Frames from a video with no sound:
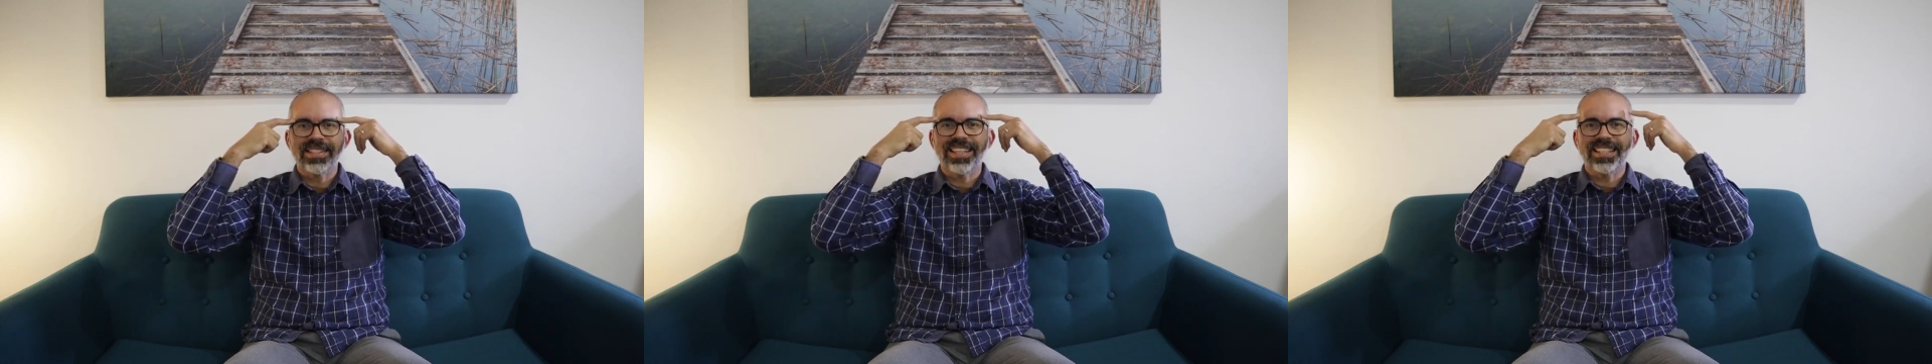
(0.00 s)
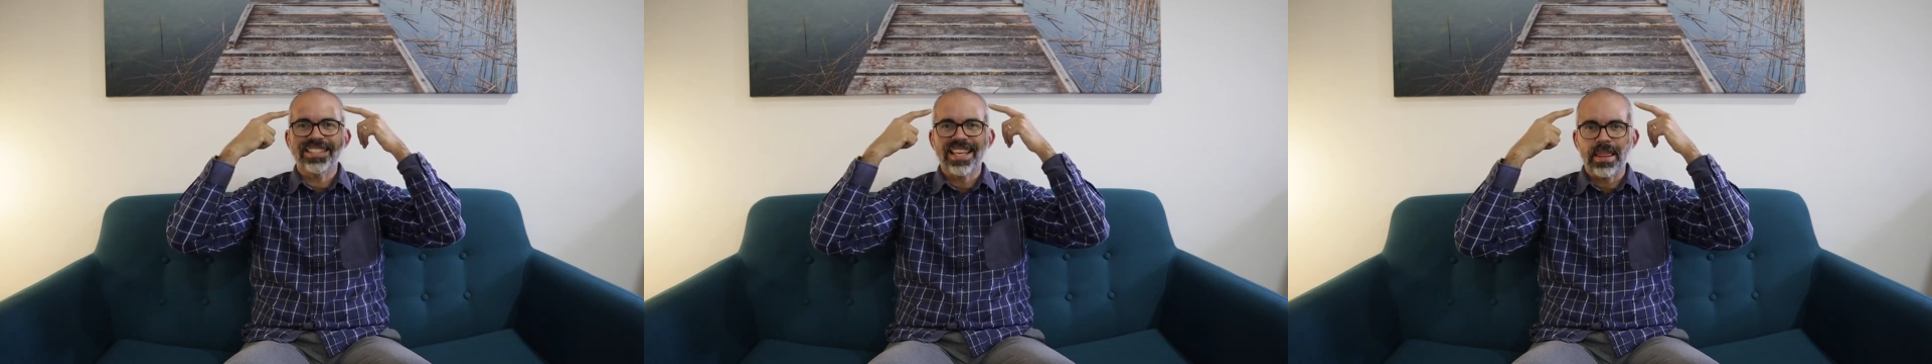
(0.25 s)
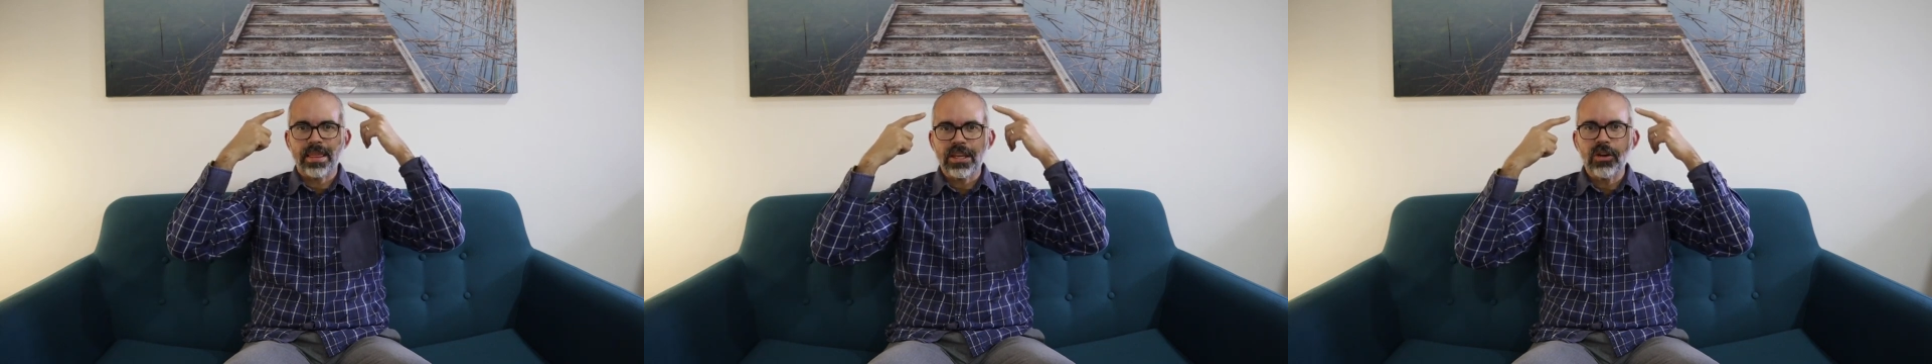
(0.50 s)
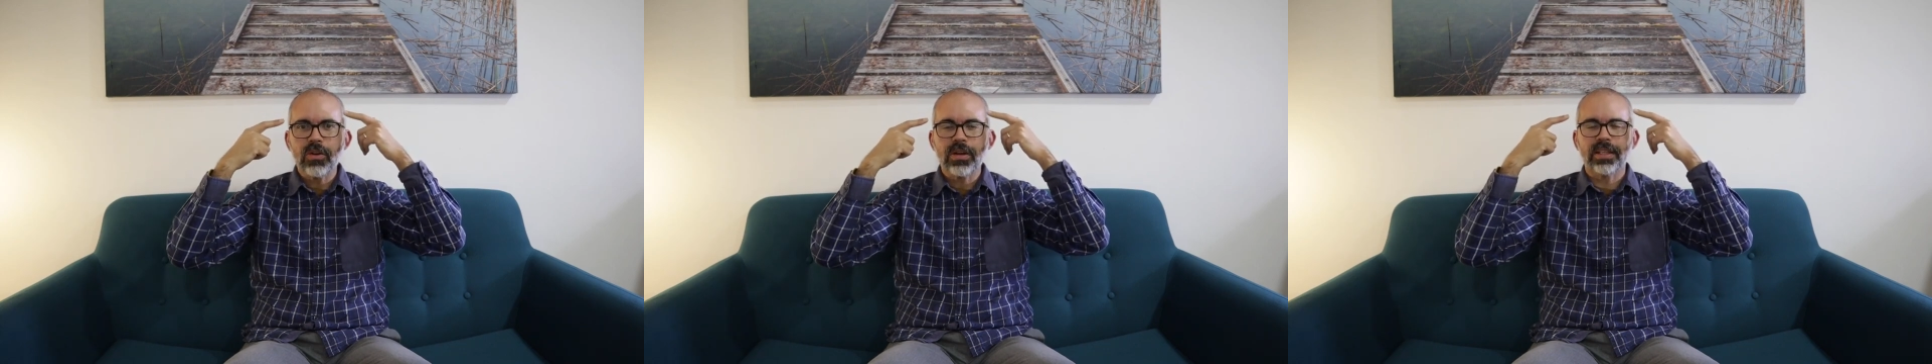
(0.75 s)

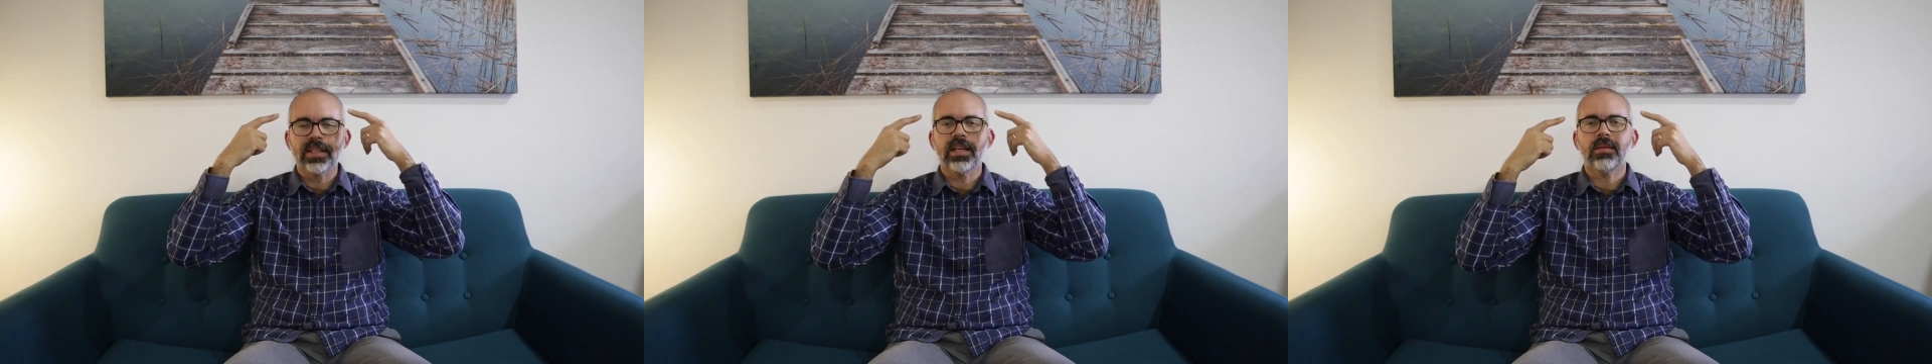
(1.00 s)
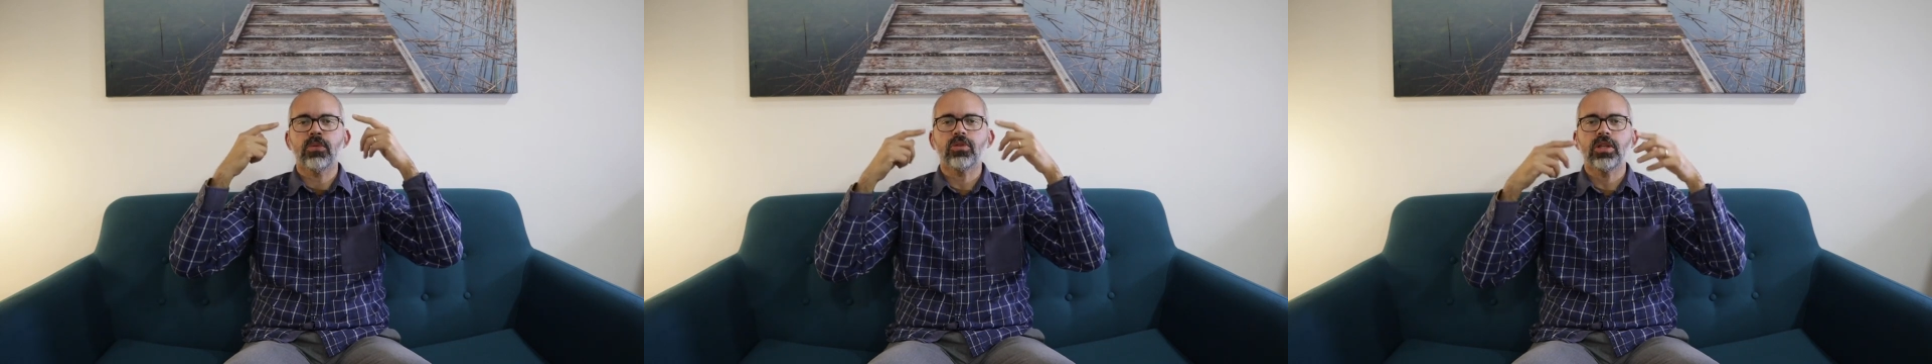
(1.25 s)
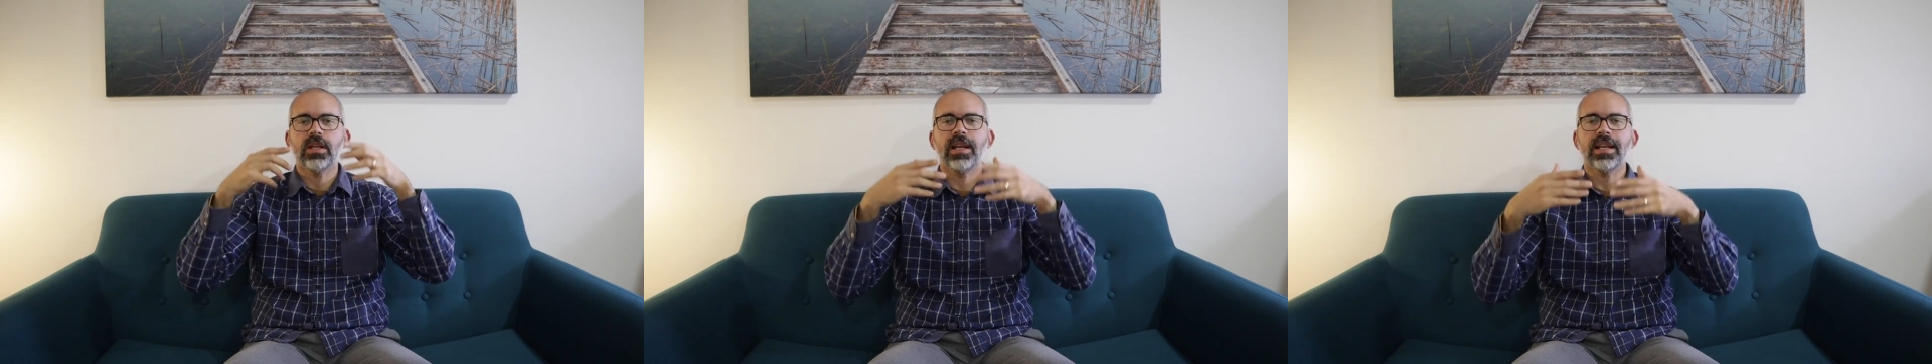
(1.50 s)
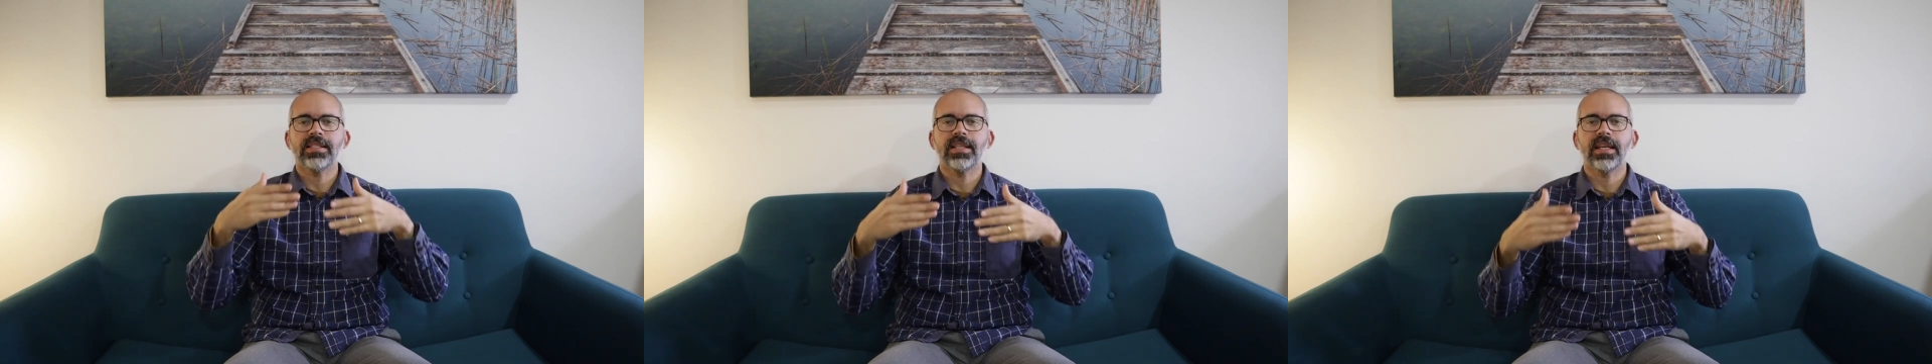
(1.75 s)
sensación que tenemos en
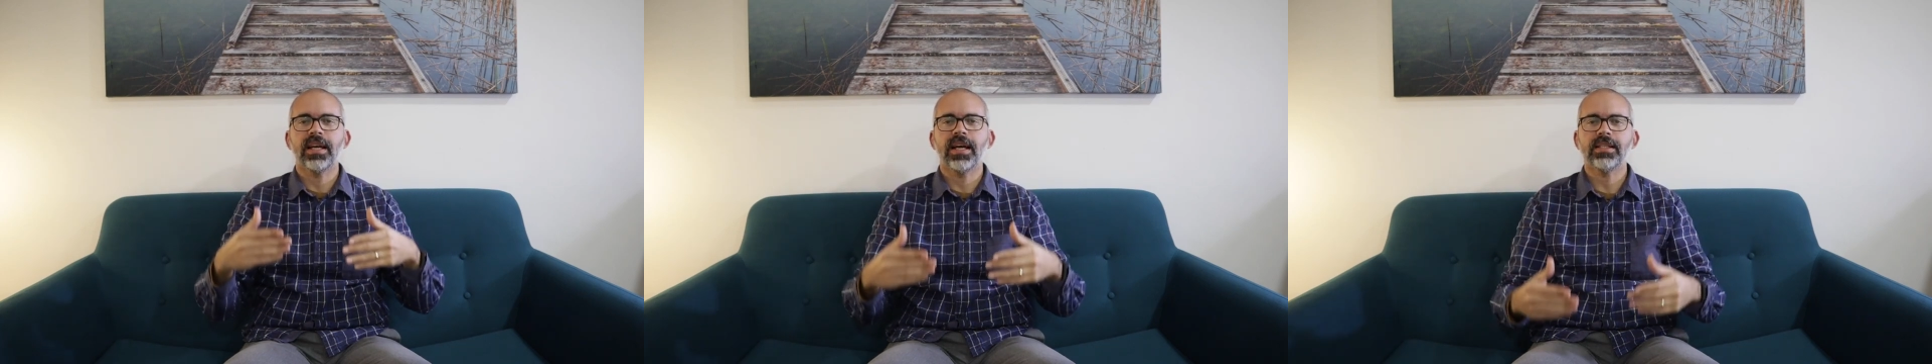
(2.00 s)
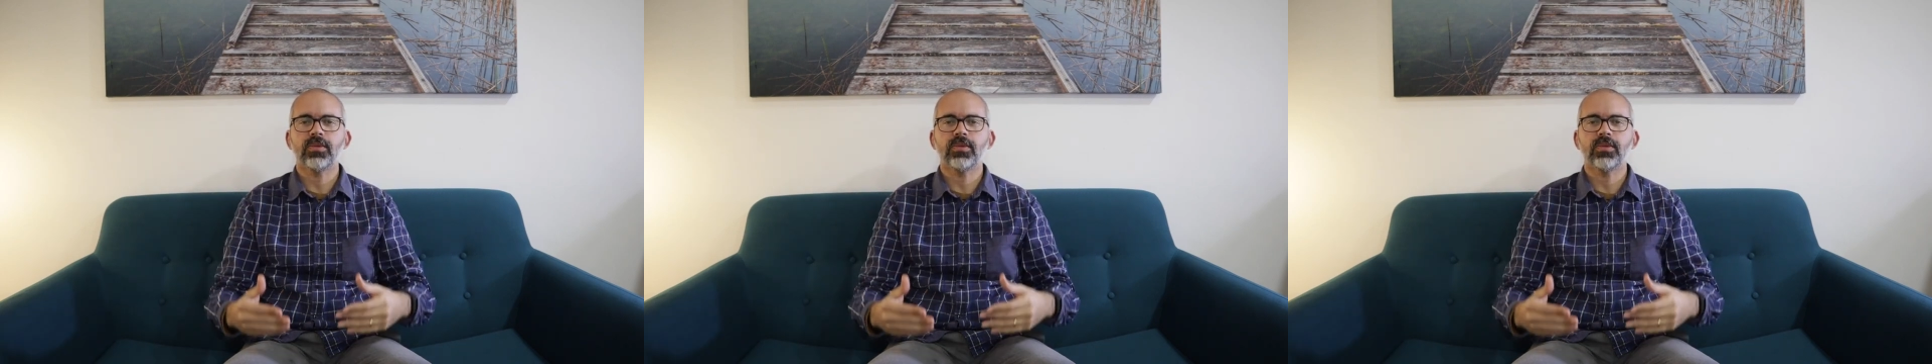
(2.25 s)
las cejas